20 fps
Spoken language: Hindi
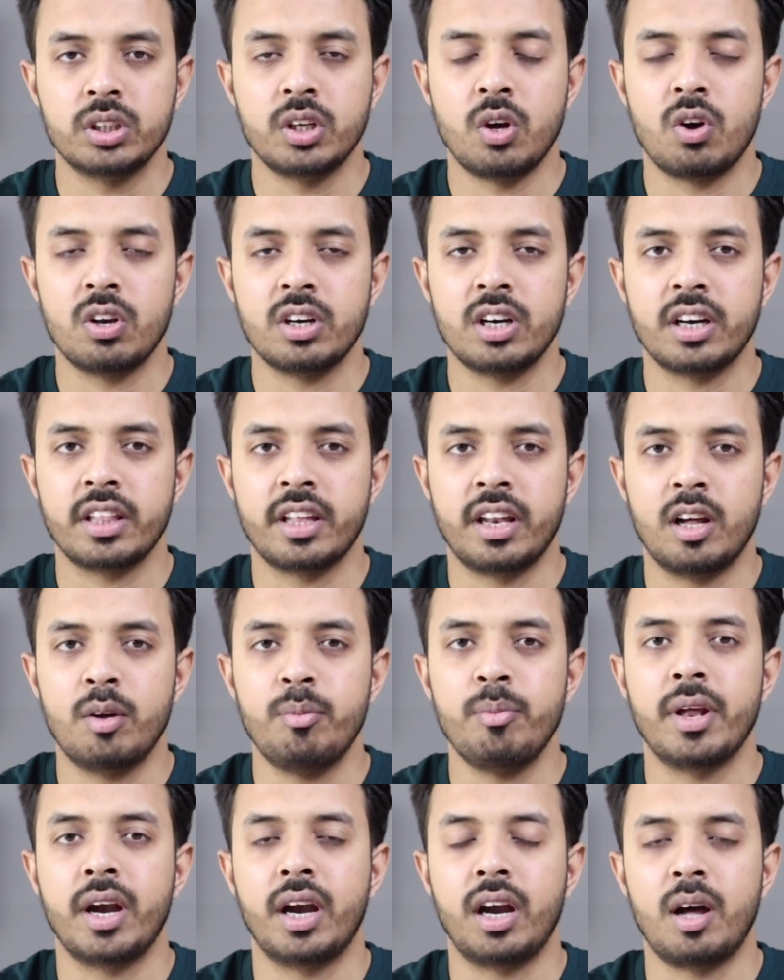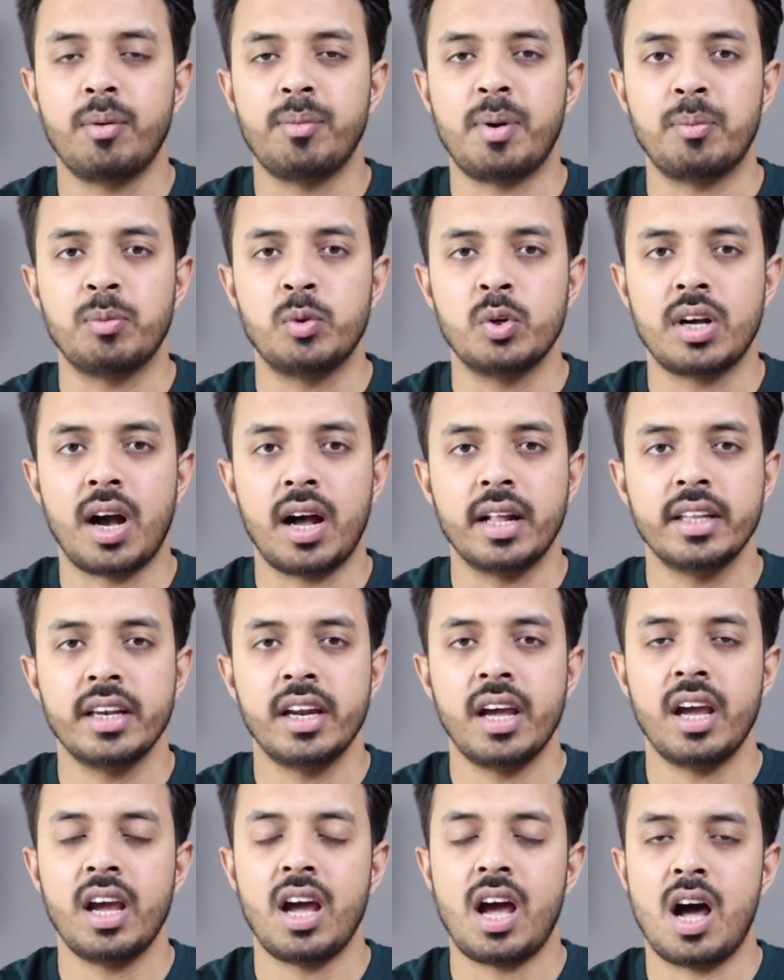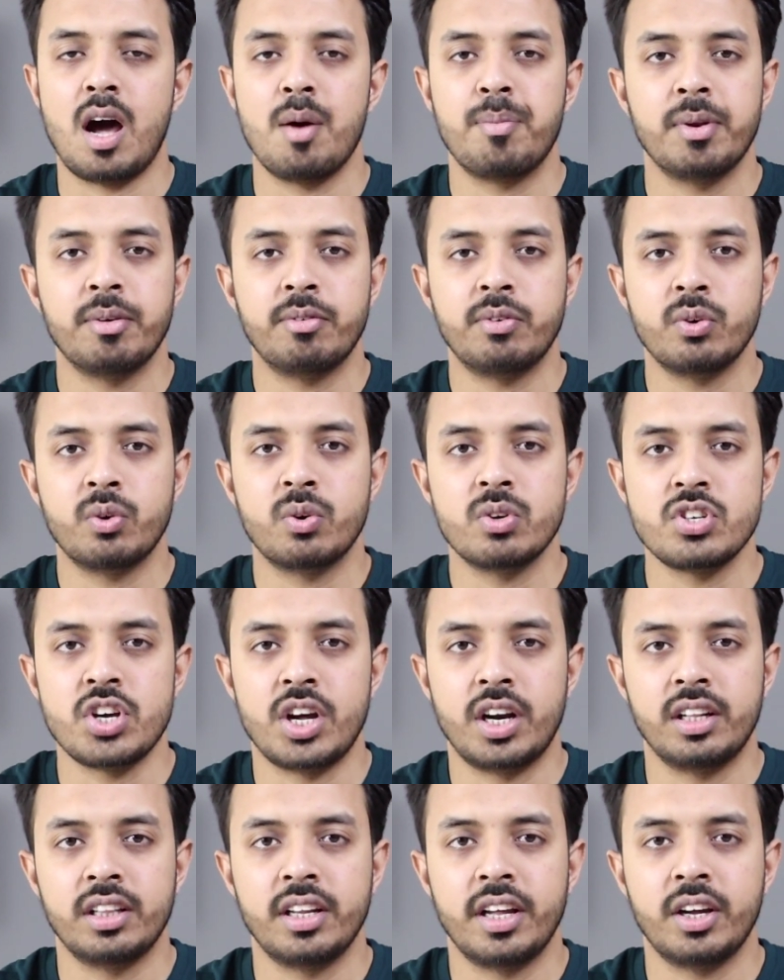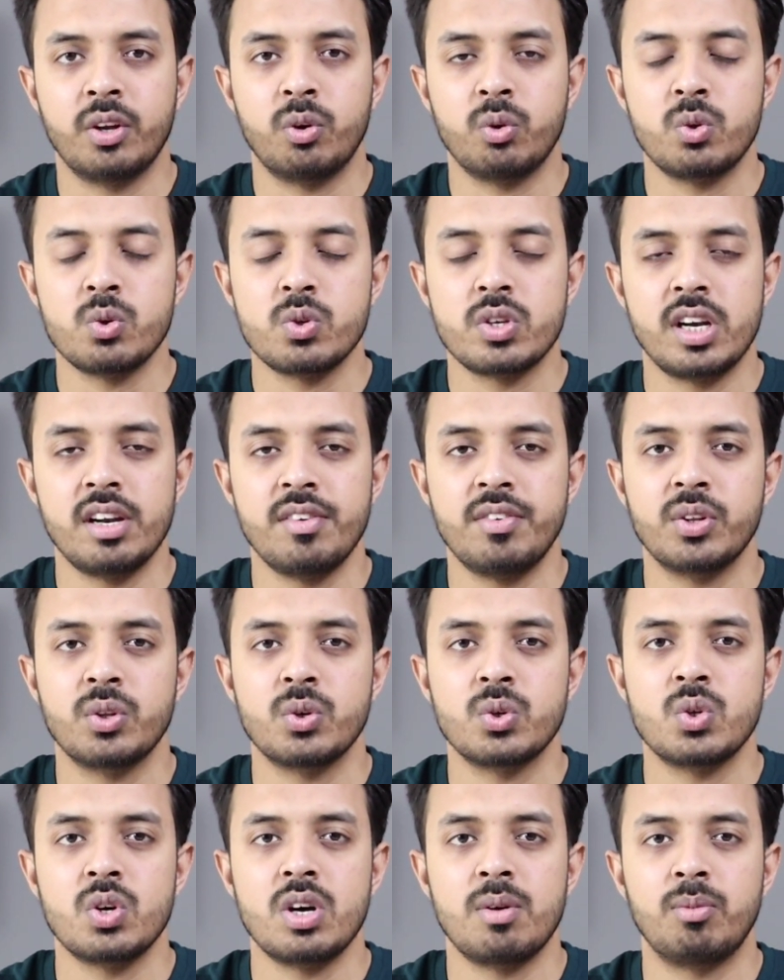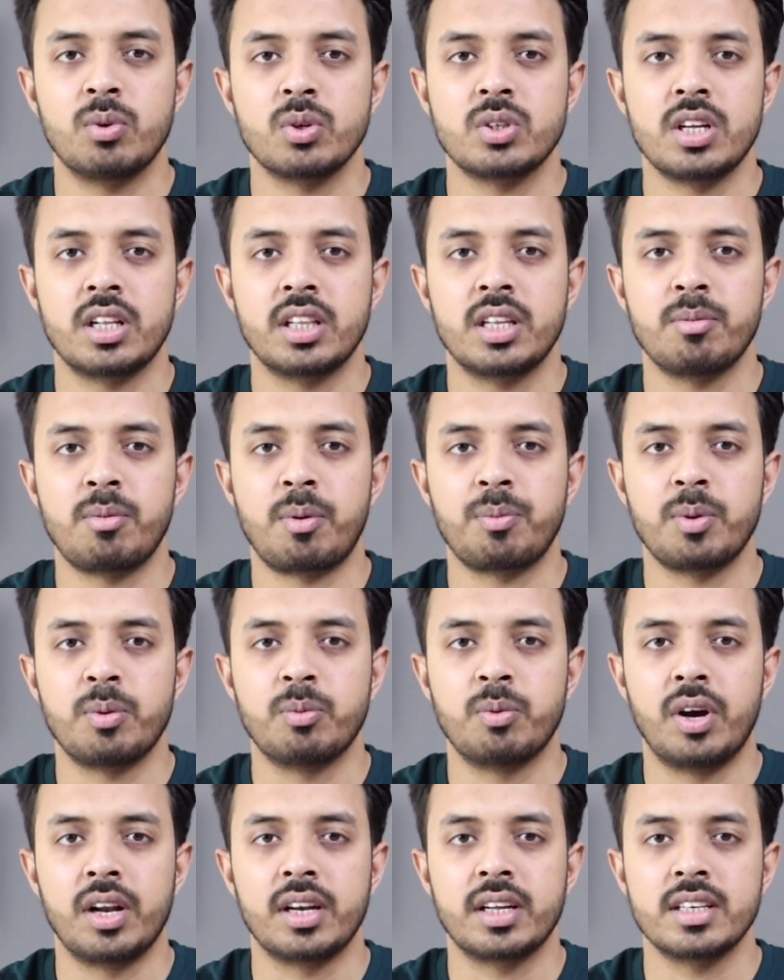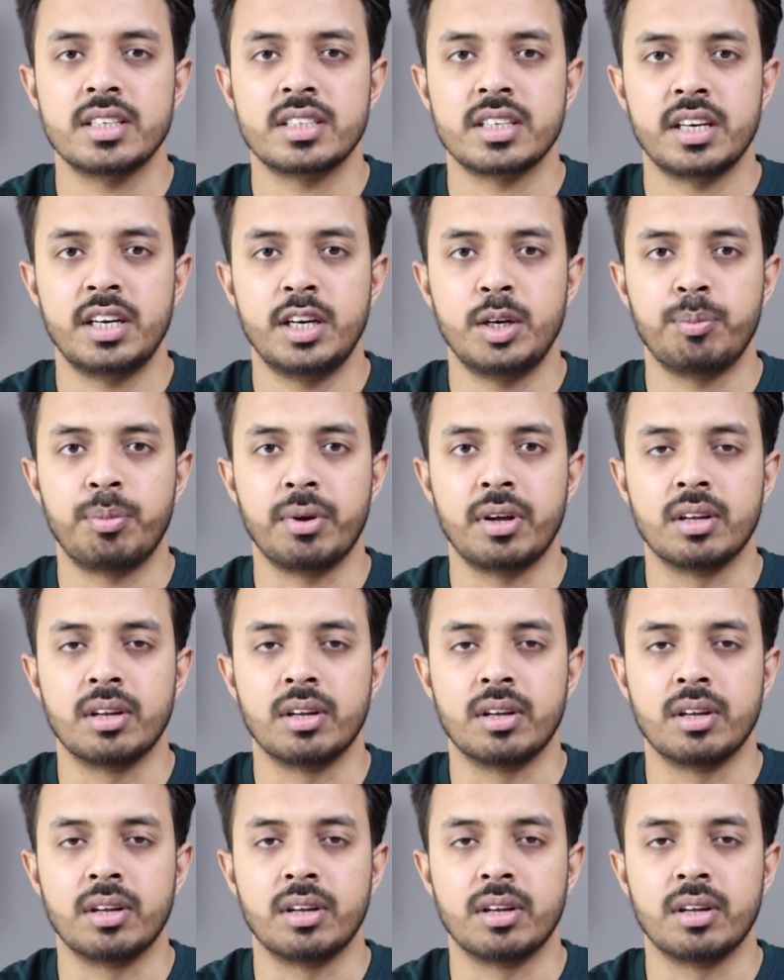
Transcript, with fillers: से ऑन कर देना मेरा नाम अब्दुल कादिर है आप इन्फो गुरु चैनल देख रहे हो तो चलिए फिर दोस्तों हम लोग चलते हैं अपने मोबाइल की स्क्रीन